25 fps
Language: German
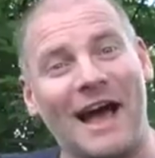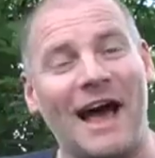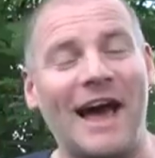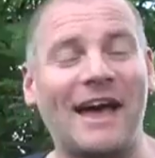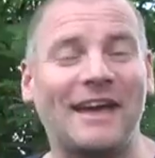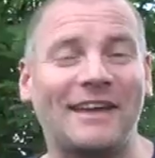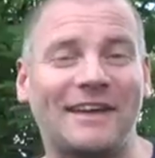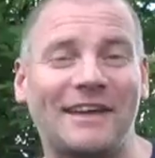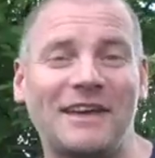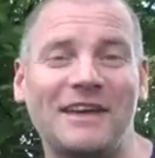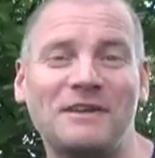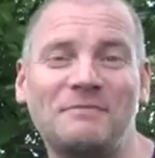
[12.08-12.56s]

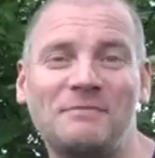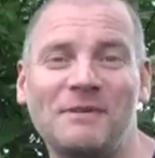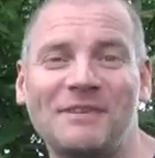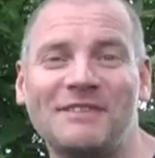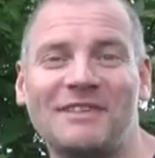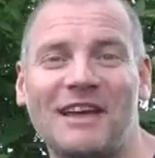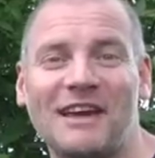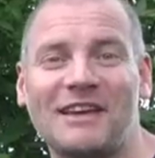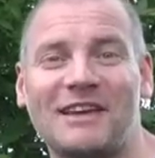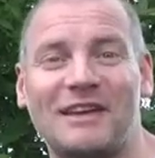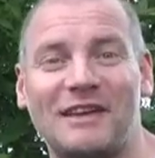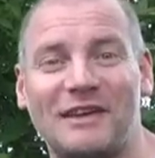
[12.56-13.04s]
Hi, ich bin
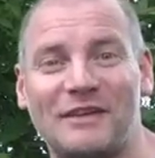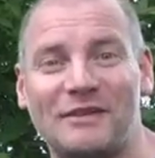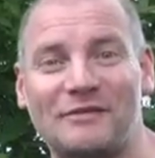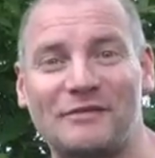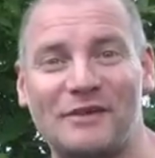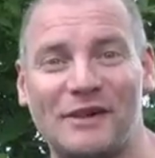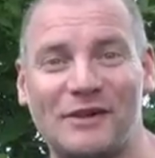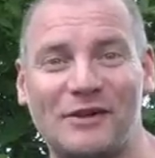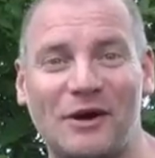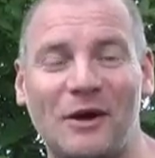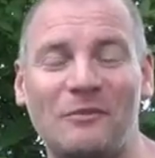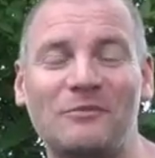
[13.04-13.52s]
Saki.
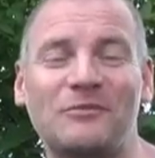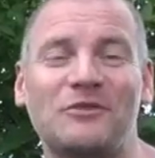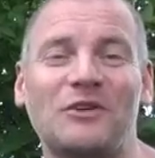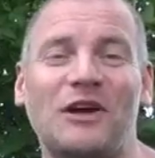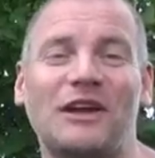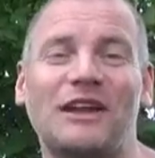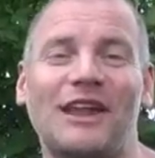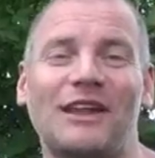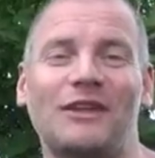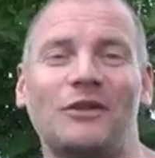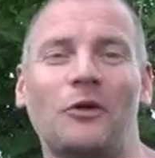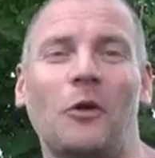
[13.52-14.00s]
Willkommen zu
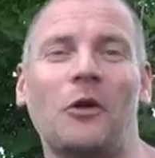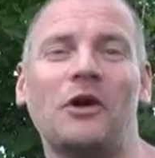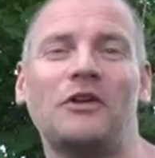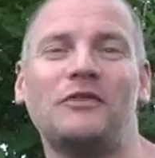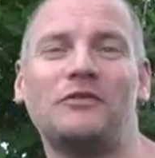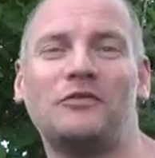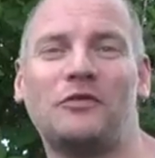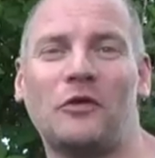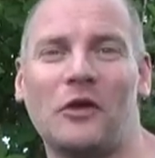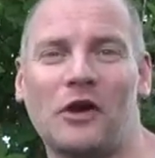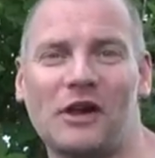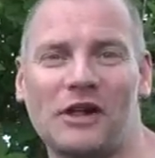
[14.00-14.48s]
einer
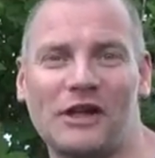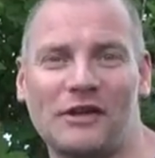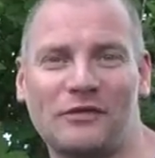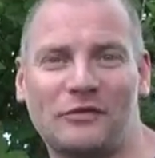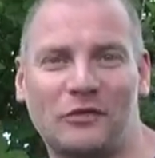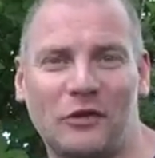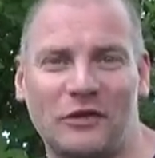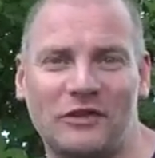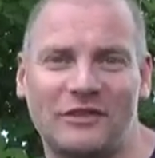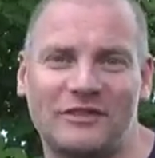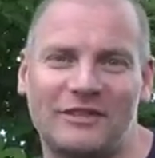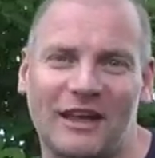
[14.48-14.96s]
neuen Folge
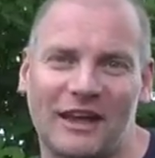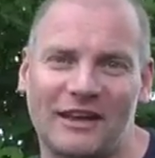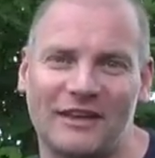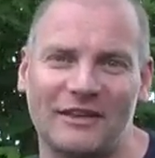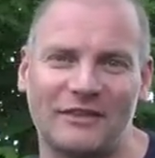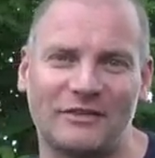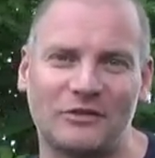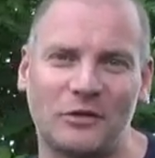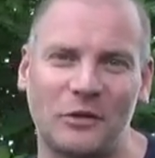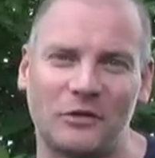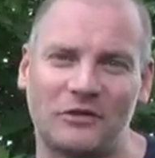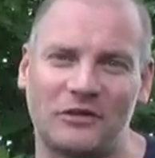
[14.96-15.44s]
von
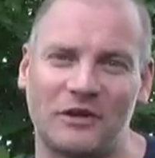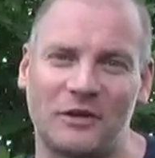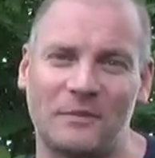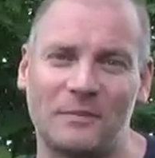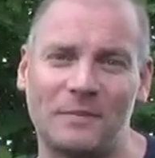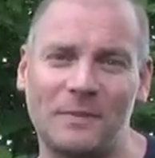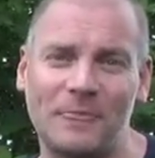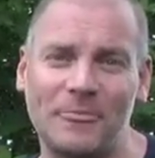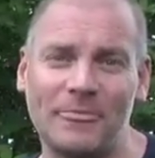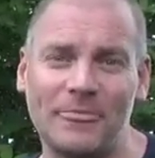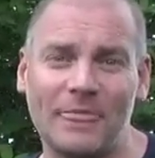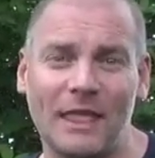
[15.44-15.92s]
Sakis Küche.
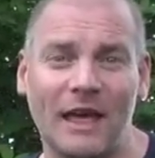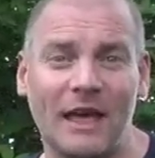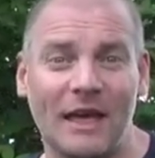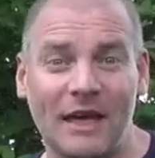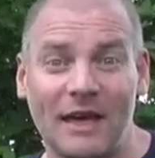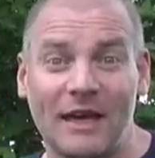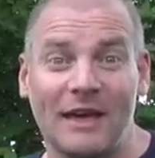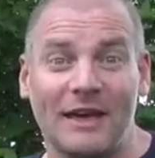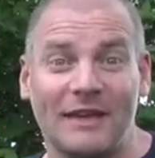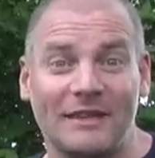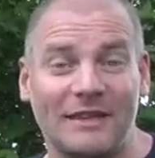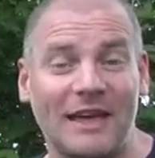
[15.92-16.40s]

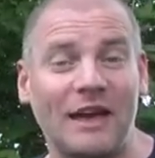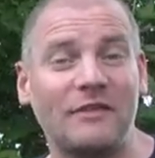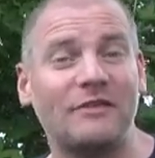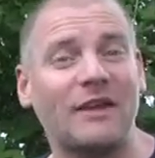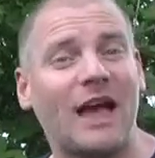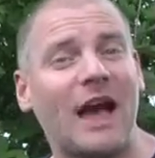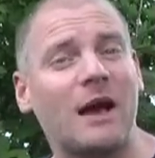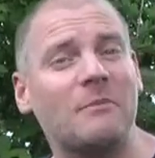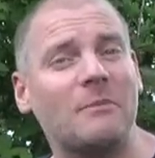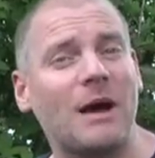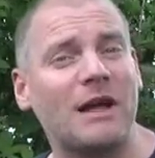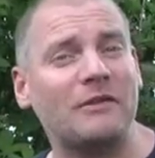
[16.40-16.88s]
Ja,
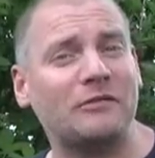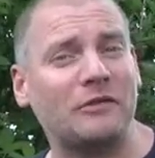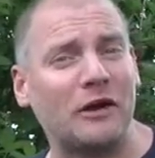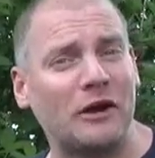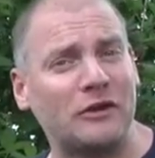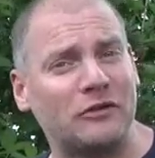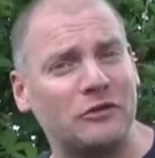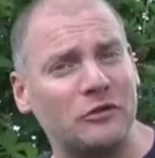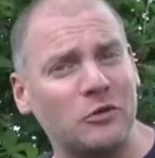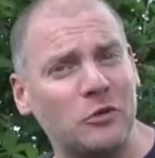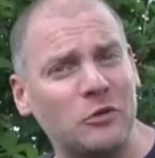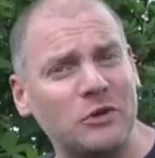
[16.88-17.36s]
wir haben
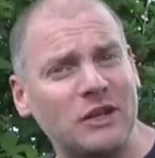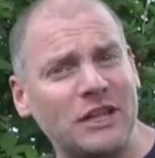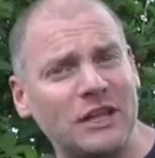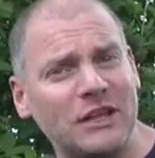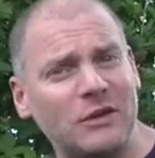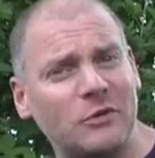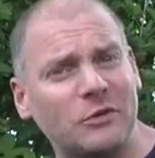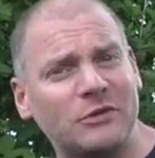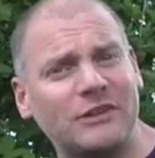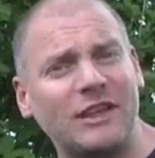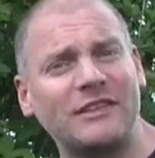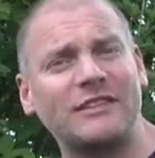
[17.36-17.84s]
Anfang
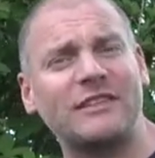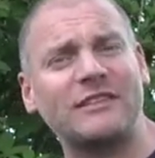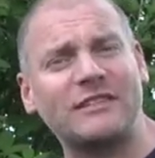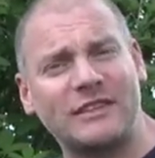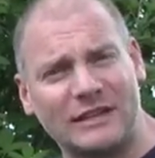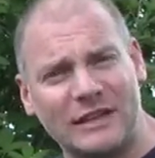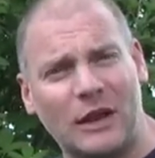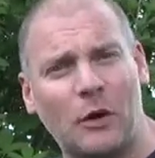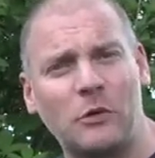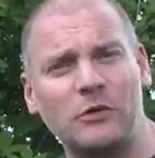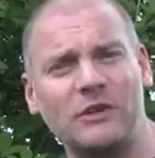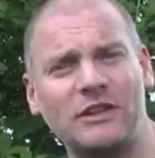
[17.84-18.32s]
Juni und das ist
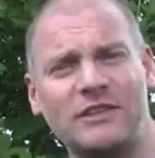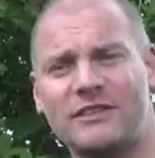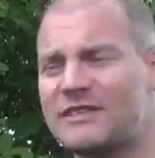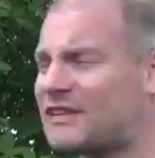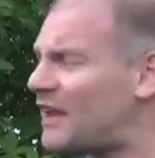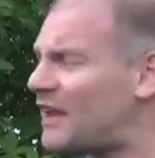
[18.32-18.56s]
genau die